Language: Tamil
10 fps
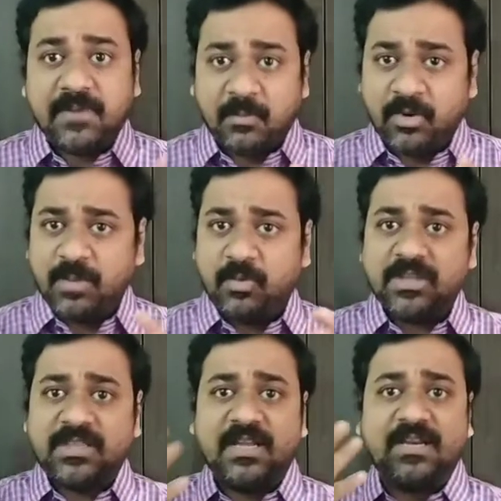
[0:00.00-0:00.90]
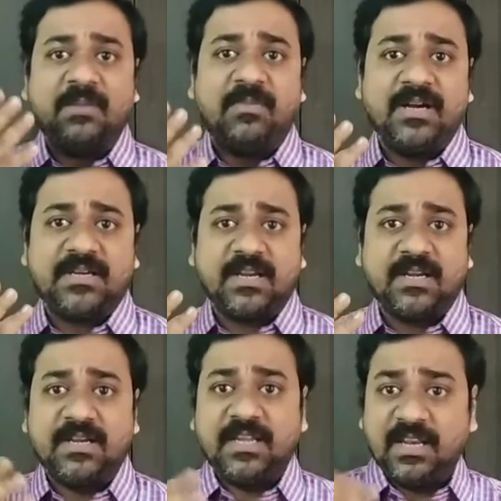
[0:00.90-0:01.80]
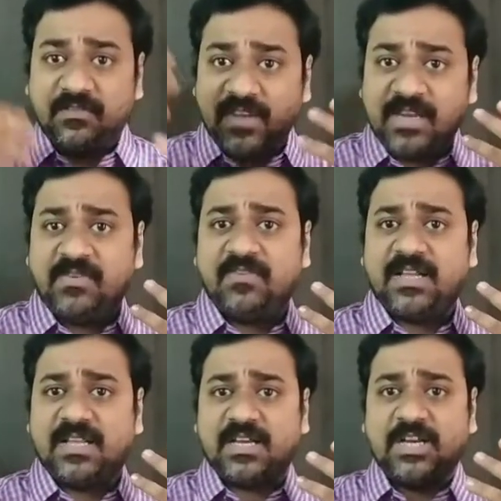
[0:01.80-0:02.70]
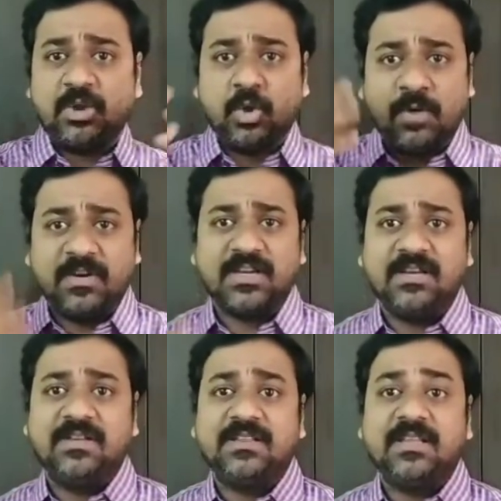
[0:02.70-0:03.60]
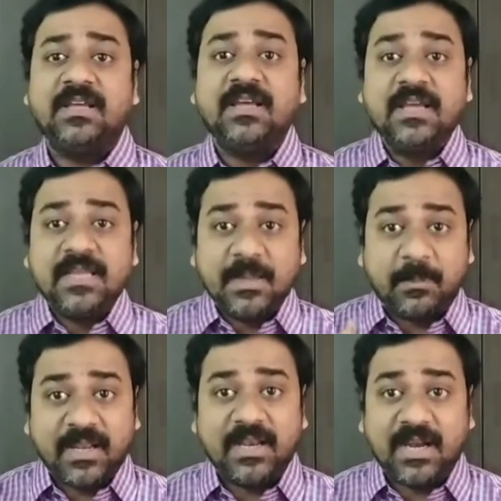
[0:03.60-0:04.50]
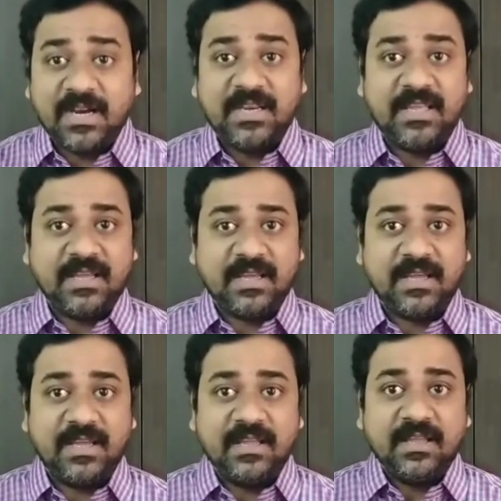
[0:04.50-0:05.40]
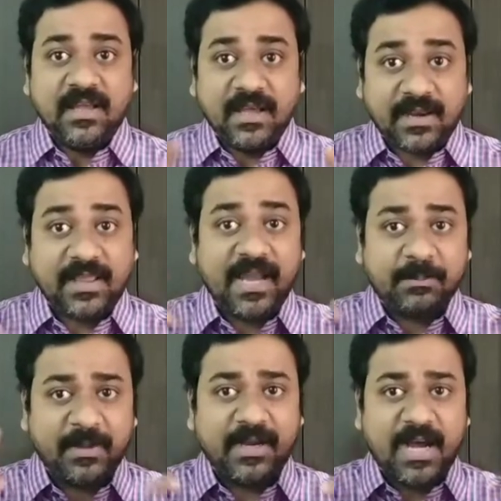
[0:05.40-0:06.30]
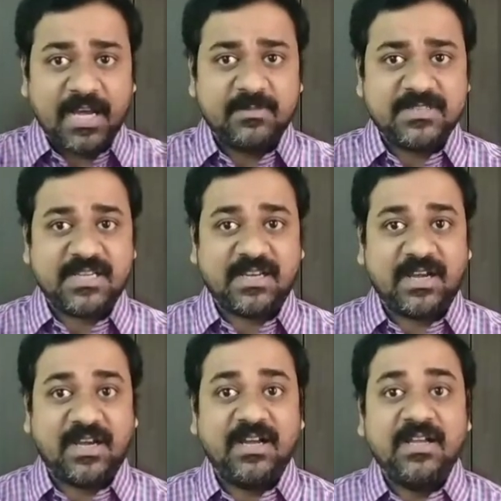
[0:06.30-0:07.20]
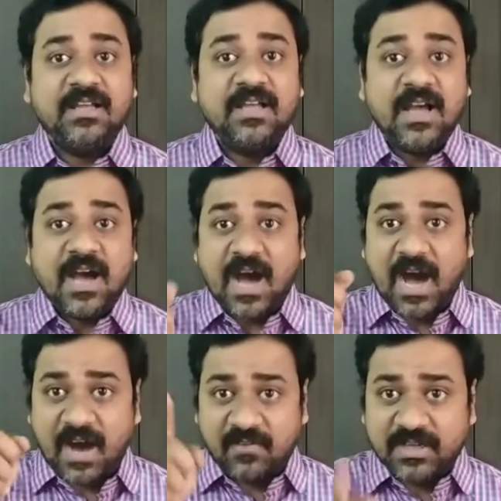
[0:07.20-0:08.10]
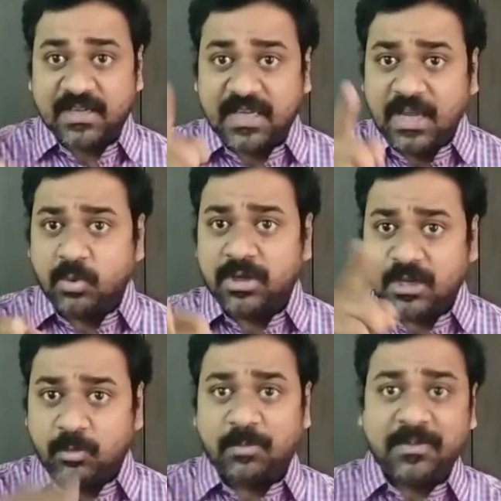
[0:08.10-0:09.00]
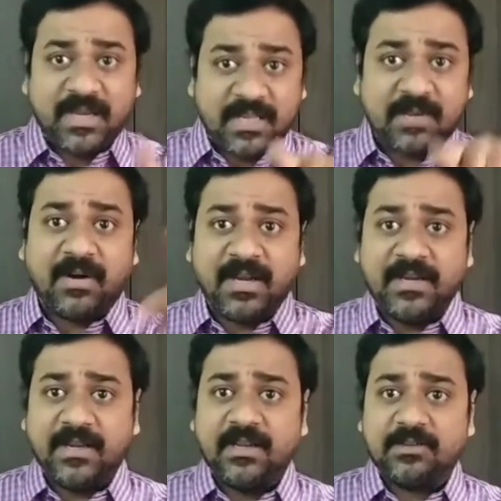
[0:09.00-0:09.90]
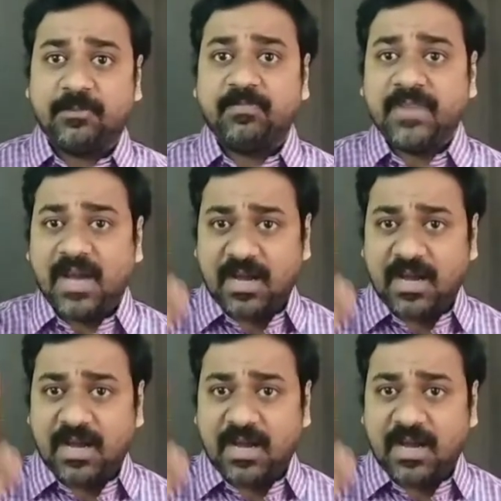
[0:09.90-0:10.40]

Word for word: நம்மளுடைய முகத்துல அதனால மாற்றங்கள் இல்ல வீண் விவாதங்கள் கோபங்கள் வந்து இப்படிலாம் நீங்க ரியாக்ட் பண்ண ஆரம்பிச்சீங்கன்னா அவங்க கீ கொடுக்கற பொம்மையா நீங்க மாறிட்டீங்கன்னு அர்த்தம்